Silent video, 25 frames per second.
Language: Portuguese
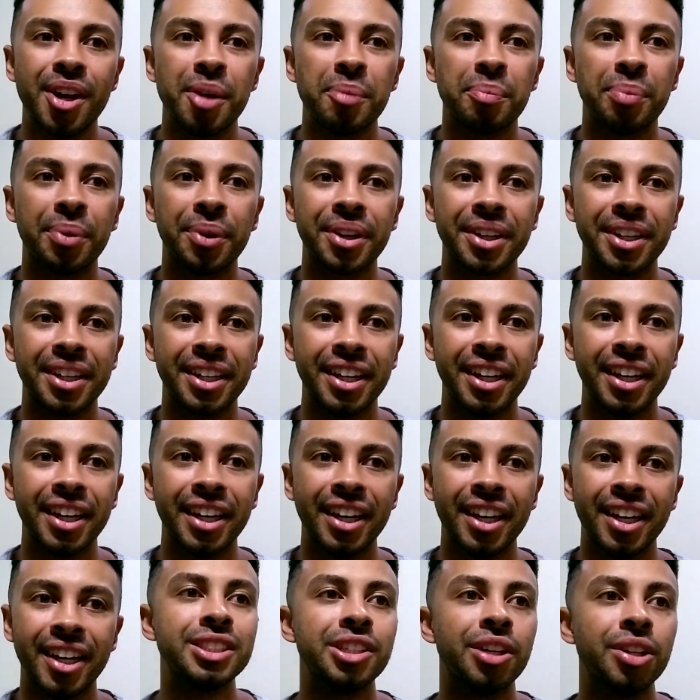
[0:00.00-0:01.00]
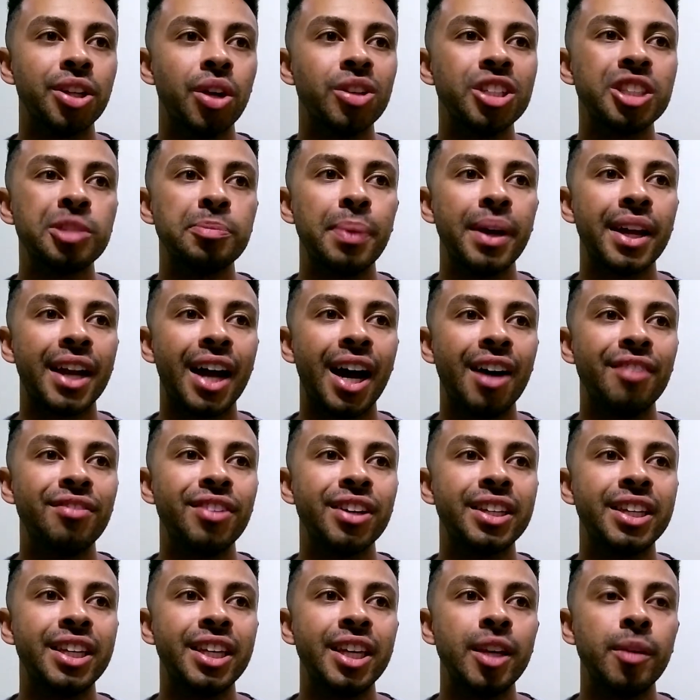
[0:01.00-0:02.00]
Porque eu não esperava
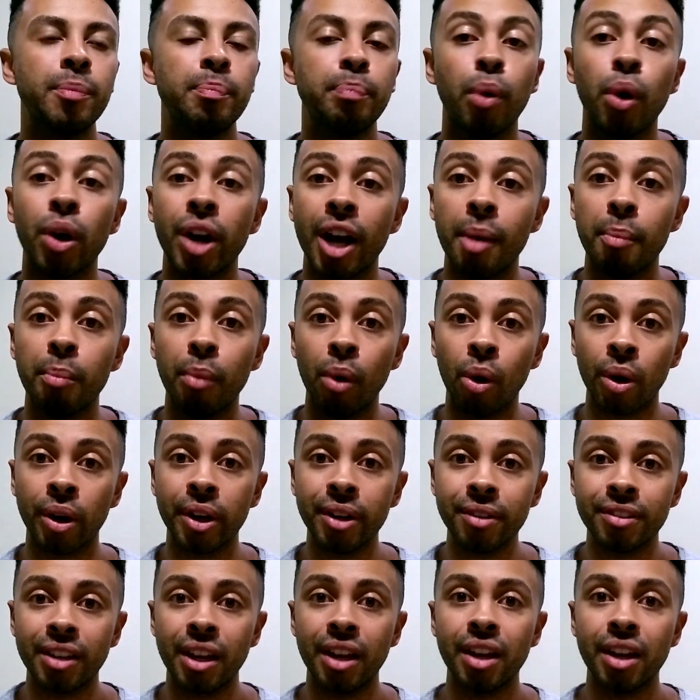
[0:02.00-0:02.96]
que Por Amor